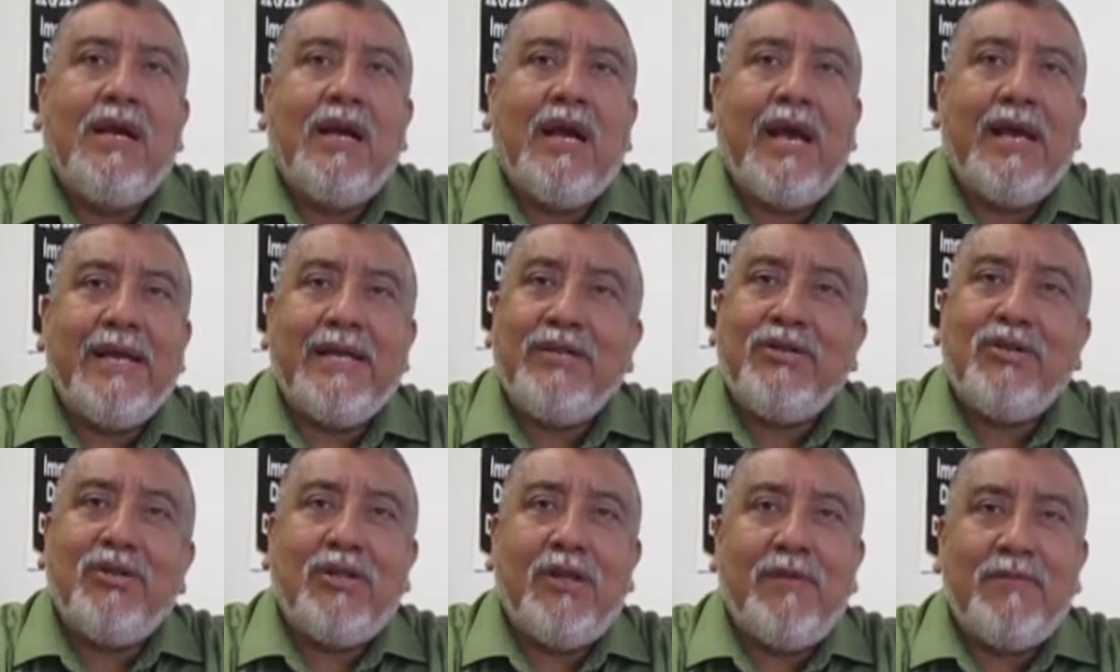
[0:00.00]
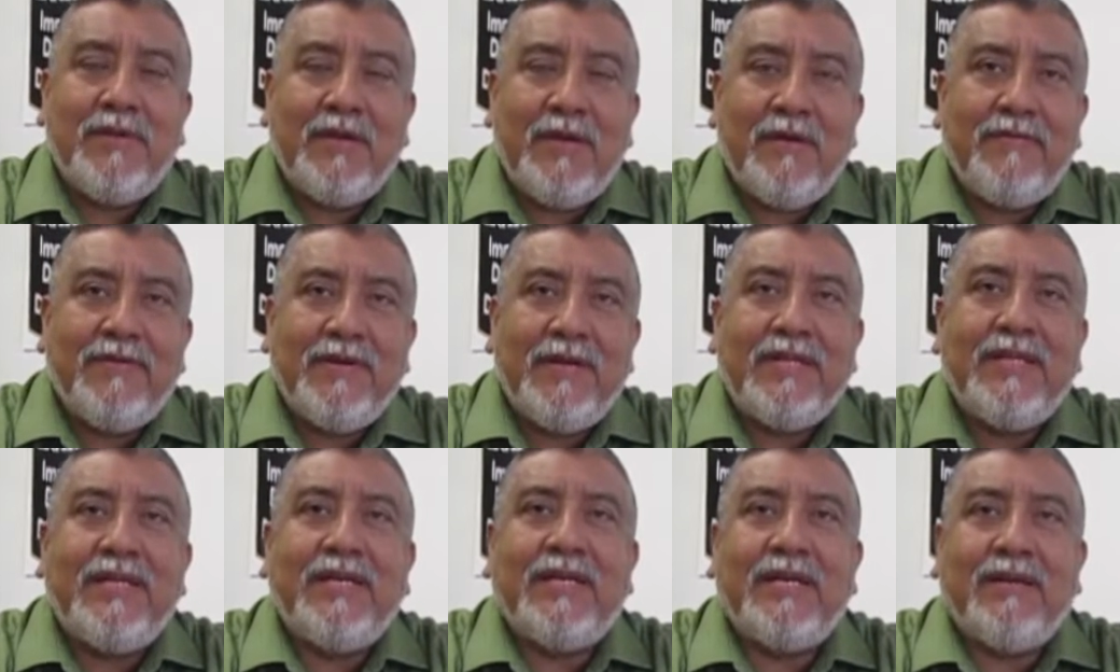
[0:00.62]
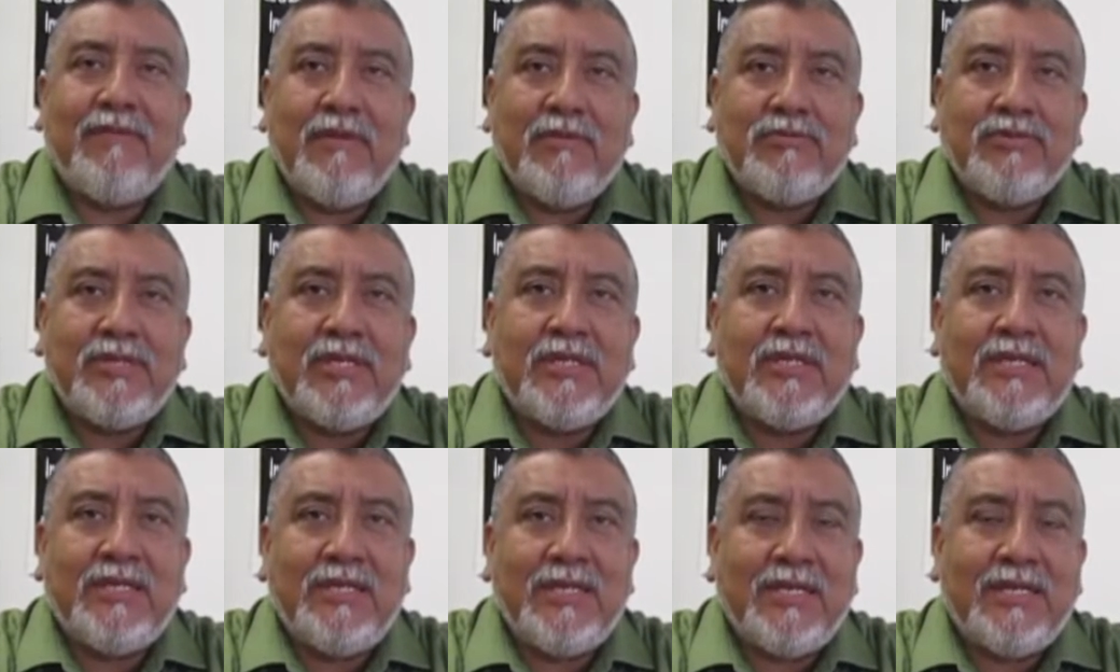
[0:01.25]
Ahí todavía, fíjate que vamos
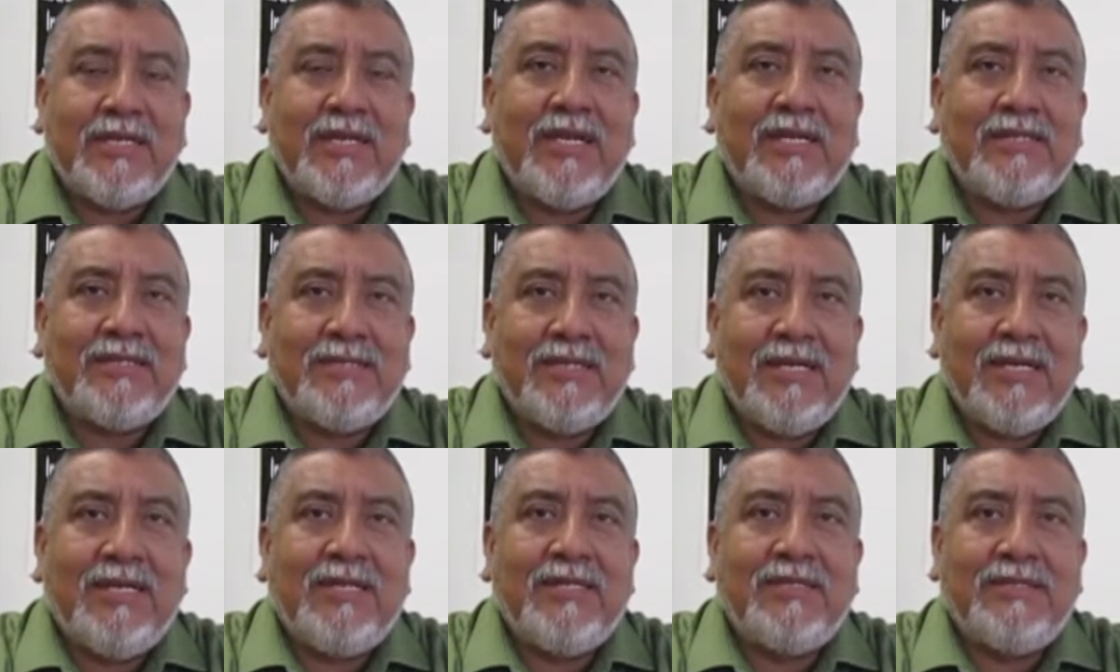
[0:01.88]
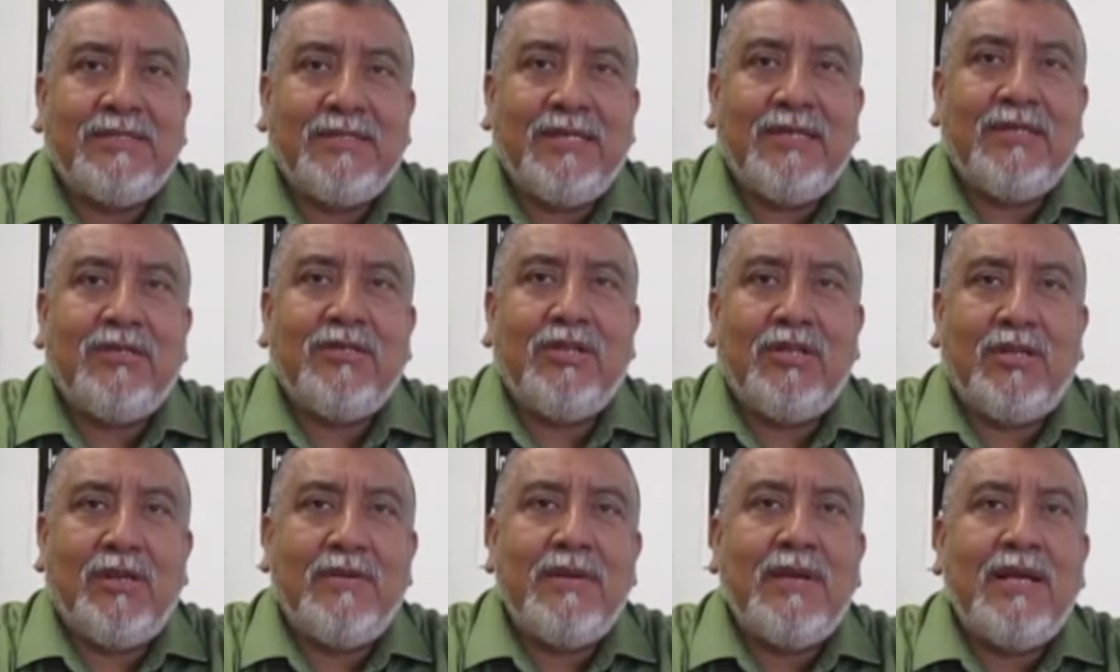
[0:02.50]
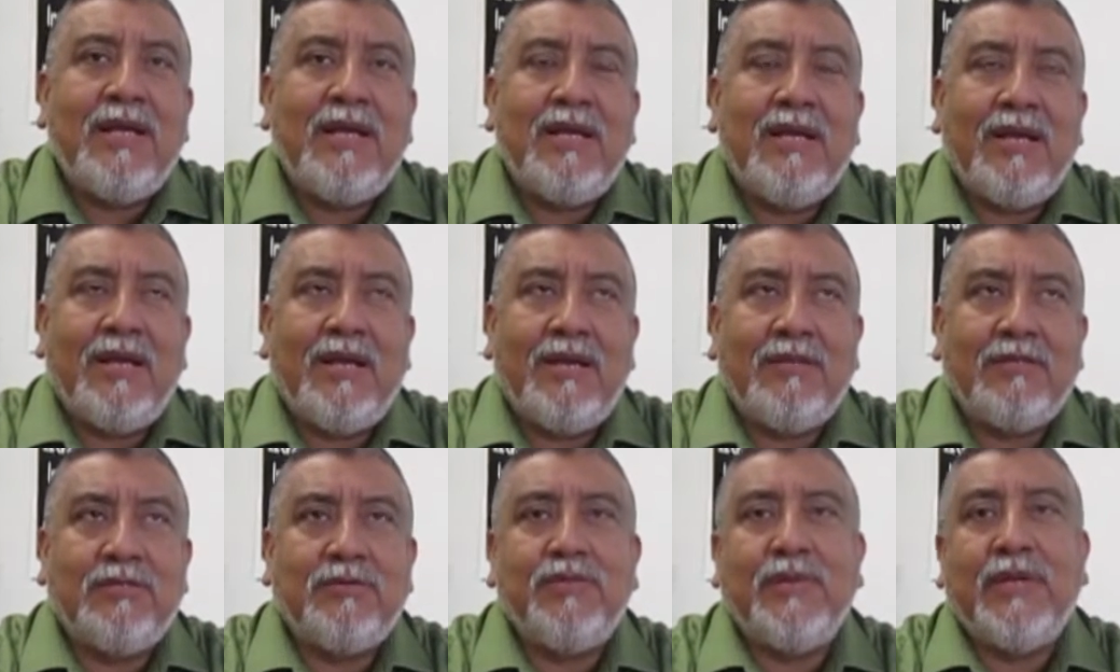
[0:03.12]
a tener que hacer, este,
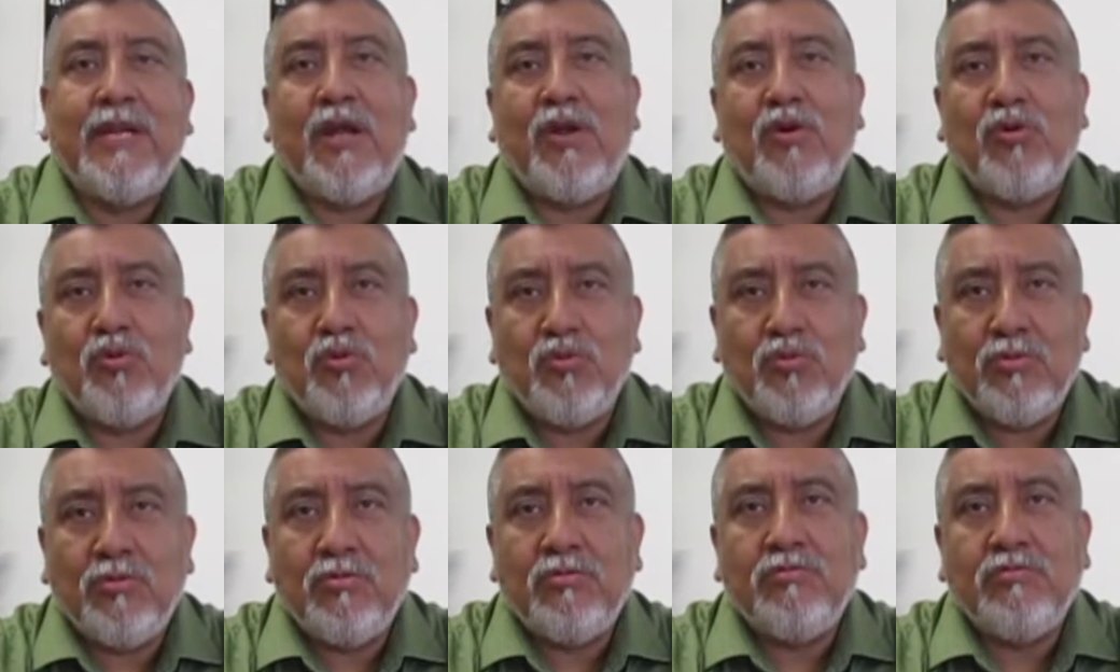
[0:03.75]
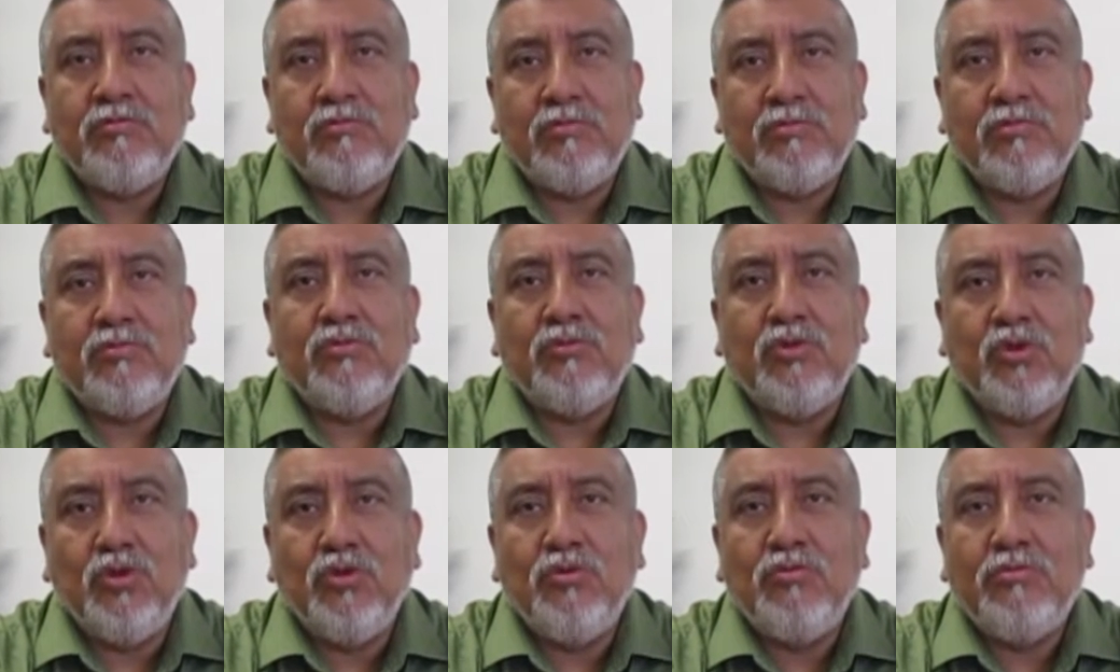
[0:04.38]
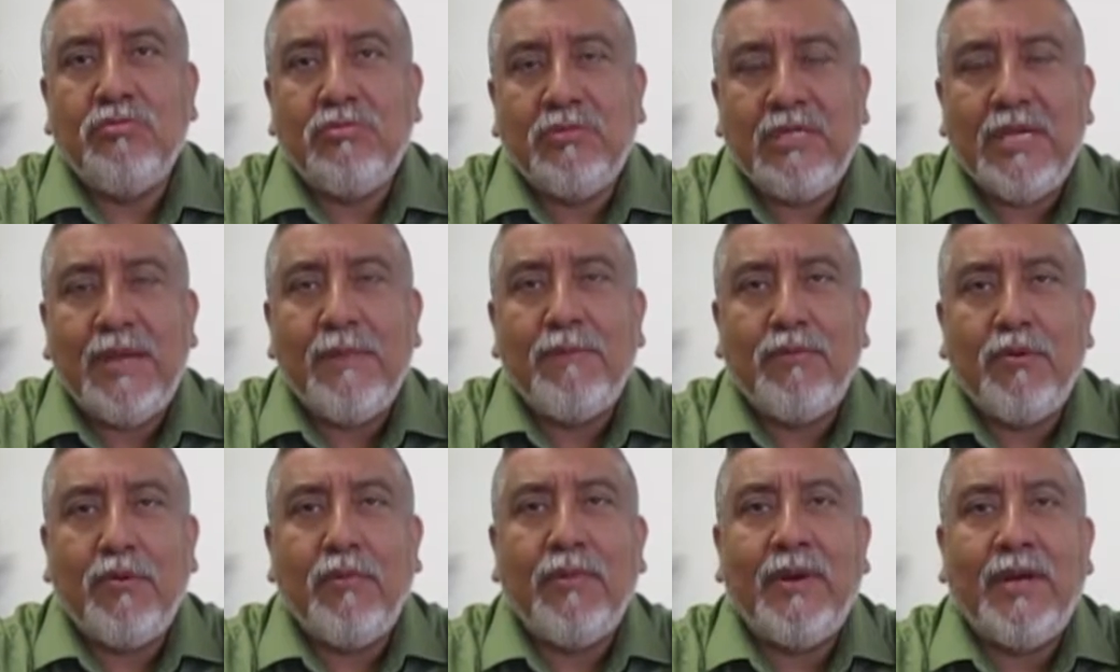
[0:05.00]
todavía esperar un,
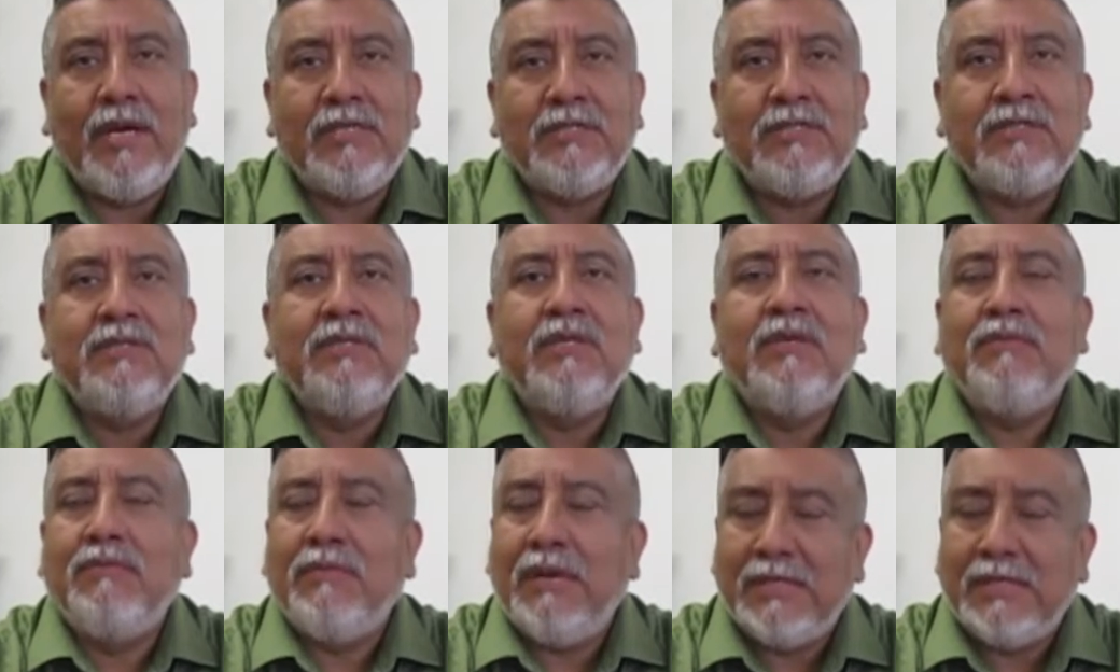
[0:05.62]
sigue negociando.